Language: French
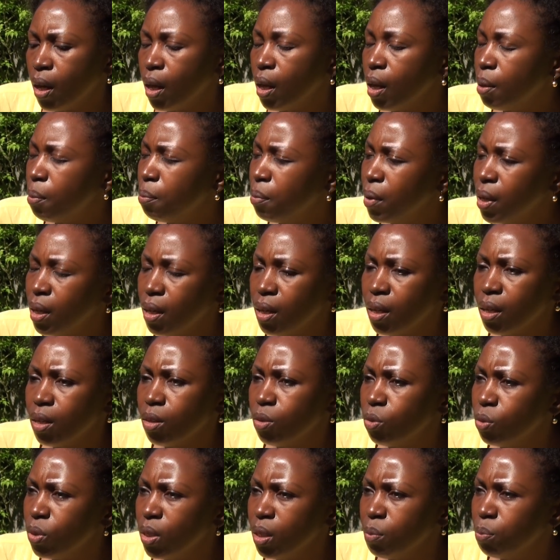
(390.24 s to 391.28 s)
Et, mais
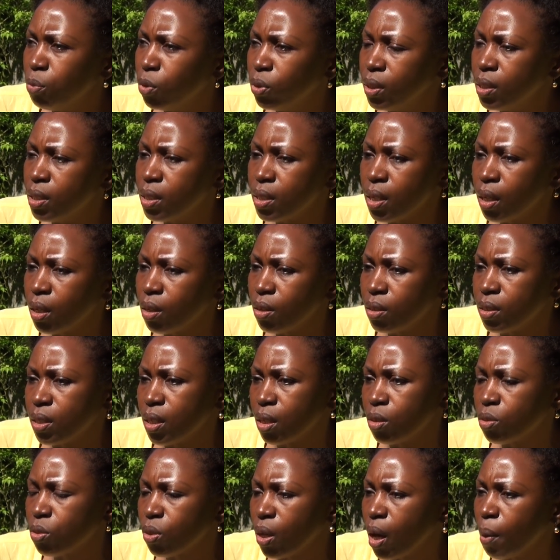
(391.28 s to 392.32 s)
lui, il me disait que
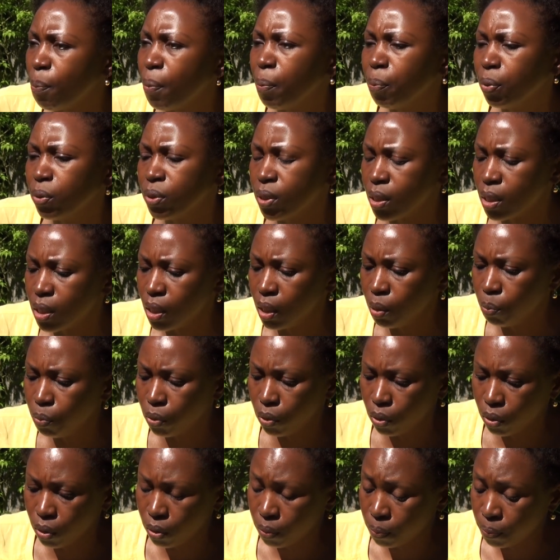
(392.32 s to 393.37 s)
ça ne sera pas
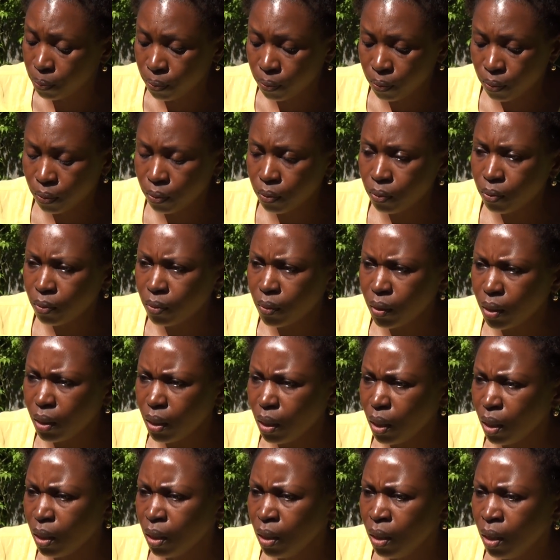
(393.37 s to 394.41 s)
possible,
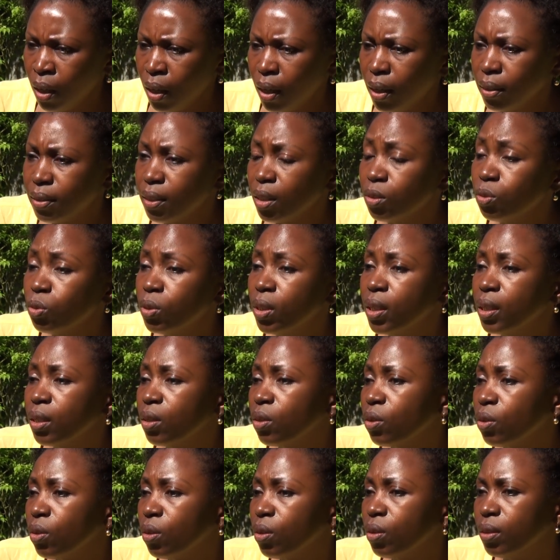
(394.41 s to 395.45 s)
étant donné
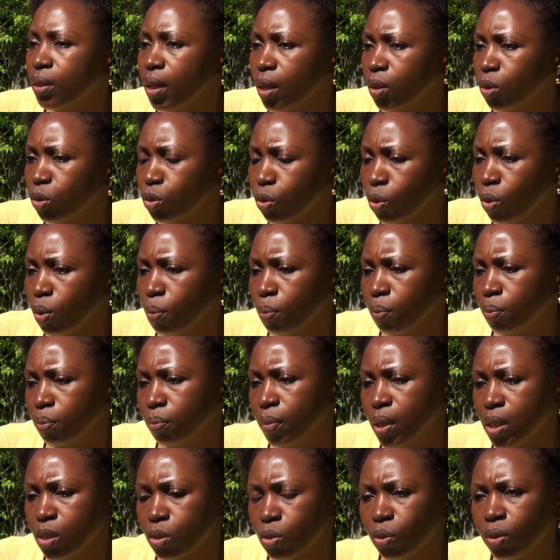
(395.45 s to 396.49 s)
que dans notre
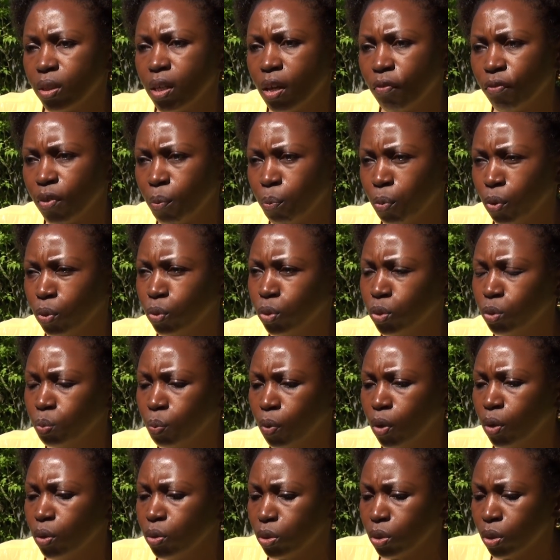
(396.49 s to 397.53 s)
maison, il y avait beaucoup de
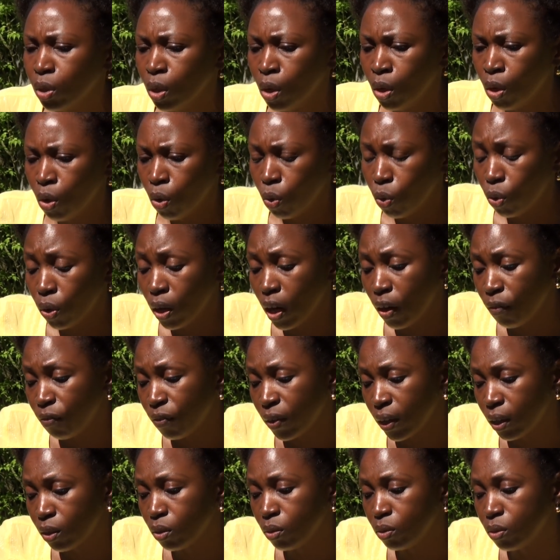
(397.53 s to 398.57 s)
monde. On
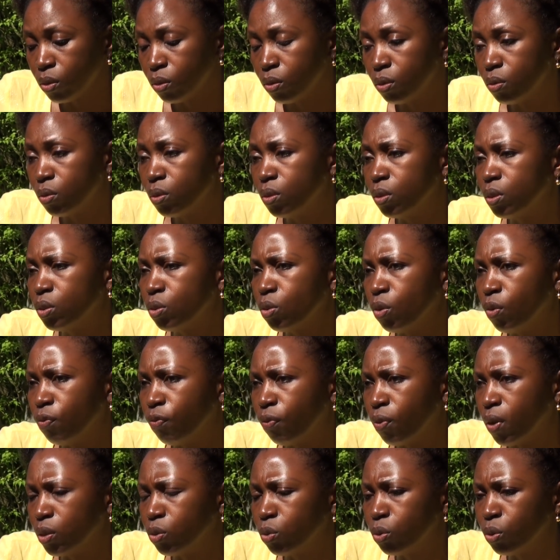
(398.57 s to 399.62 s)
n'avait qu'une seule
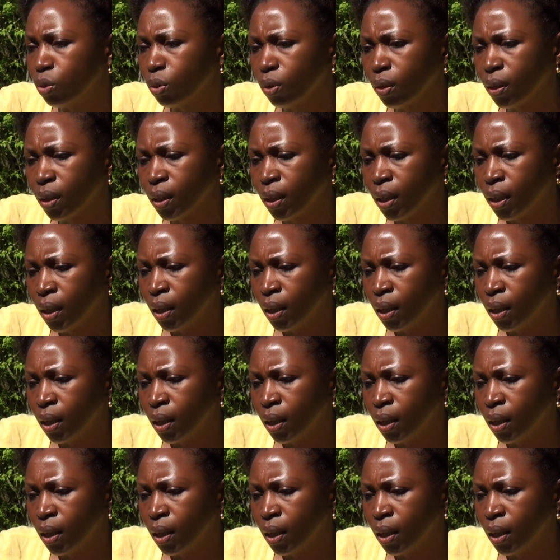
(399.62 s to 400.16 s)
voiture.